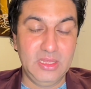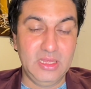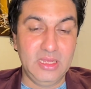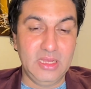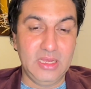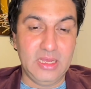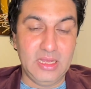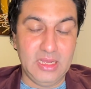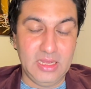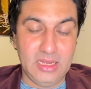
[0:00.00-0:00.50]

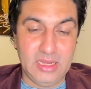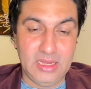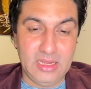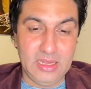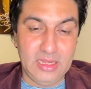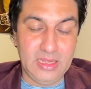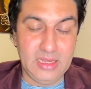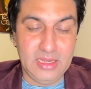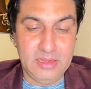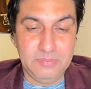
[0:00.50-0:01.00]
आ,
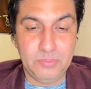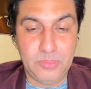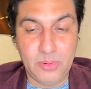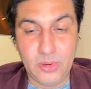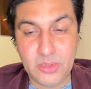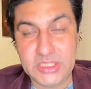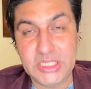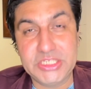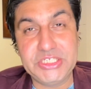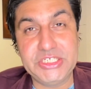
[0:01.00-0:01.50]

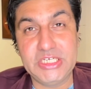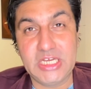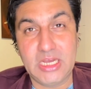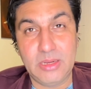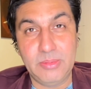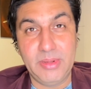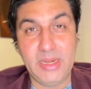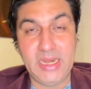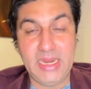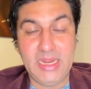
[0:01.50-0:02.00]
बहुत अच्छी
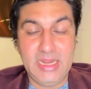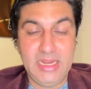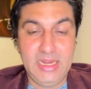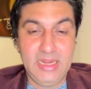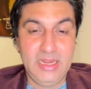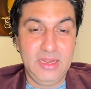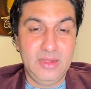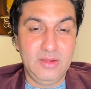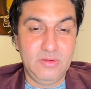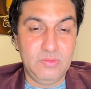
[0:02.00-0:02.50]
खबर है
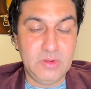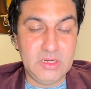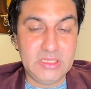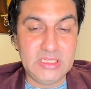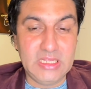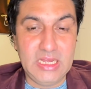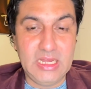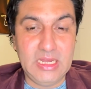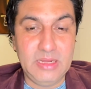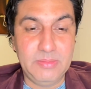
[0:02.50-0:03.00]

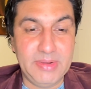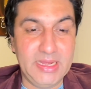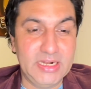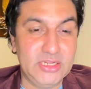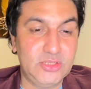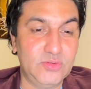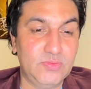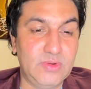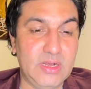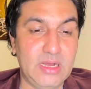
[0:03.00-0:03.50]
वरना
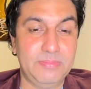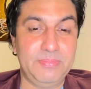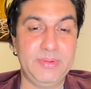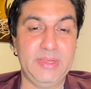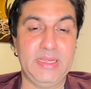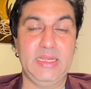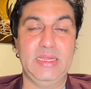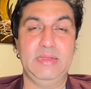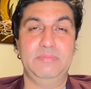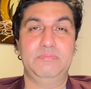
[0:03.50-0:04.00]
हमारे तो वहाँ
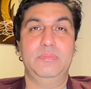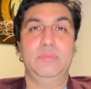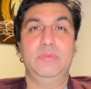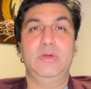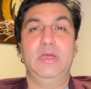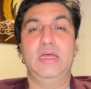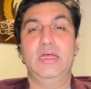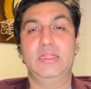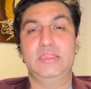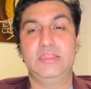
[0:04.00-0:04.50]
पे
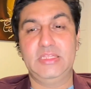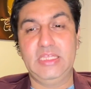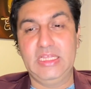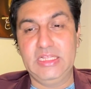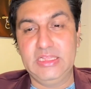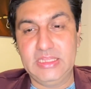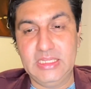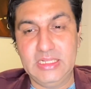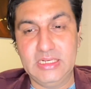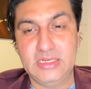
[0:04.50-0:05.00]

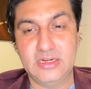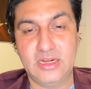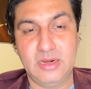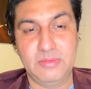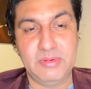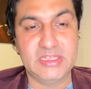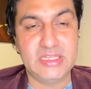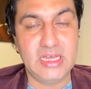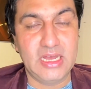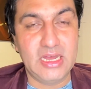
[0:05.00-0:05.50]
तीन तीन
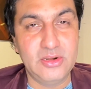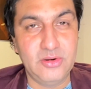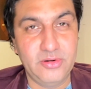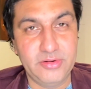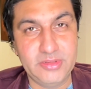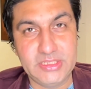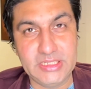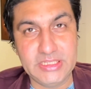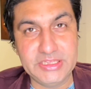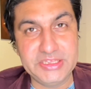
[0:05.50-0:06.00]
रमदान
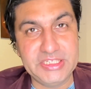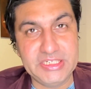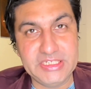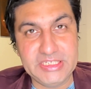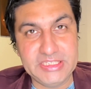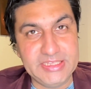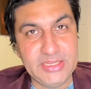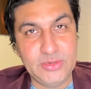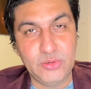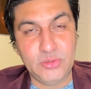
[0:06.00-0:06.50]
और तीन तीन
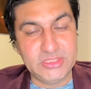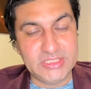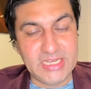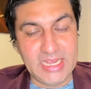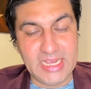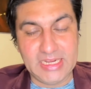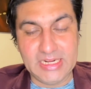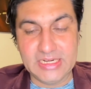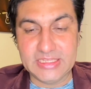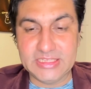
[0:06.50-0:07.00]
ईदें हो
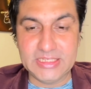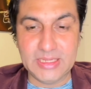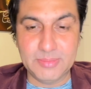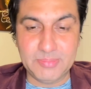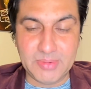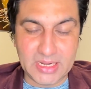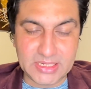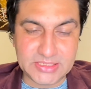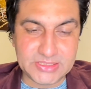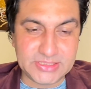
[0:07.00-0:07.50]
जाया करती हैं
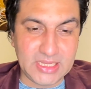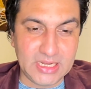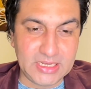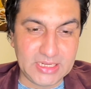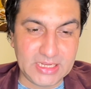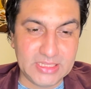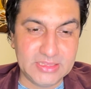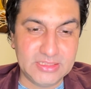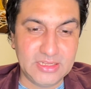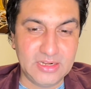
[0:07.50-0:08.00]
पाकिस्तान
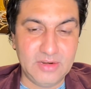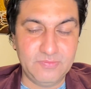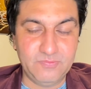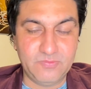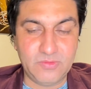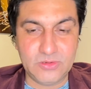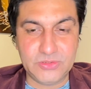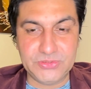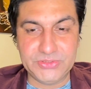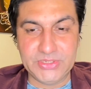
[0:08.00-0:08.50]
के अंदर
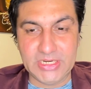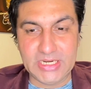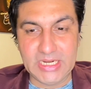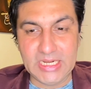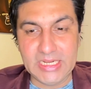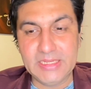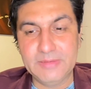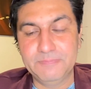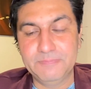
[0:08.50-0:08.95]
अनफॉर्चुनेटली